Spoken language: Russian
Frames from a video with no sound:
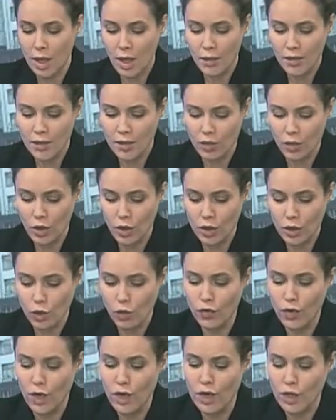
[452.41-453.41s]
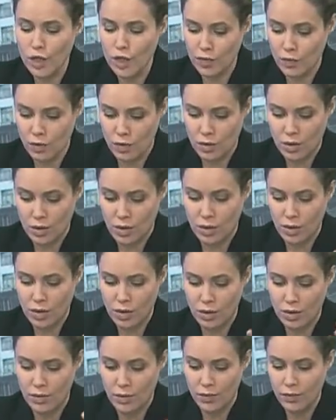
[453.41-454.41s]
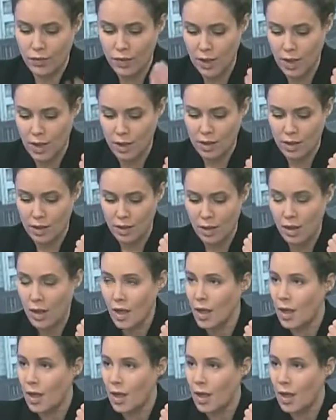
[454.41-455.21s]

Всего они увеличивают э, выдатки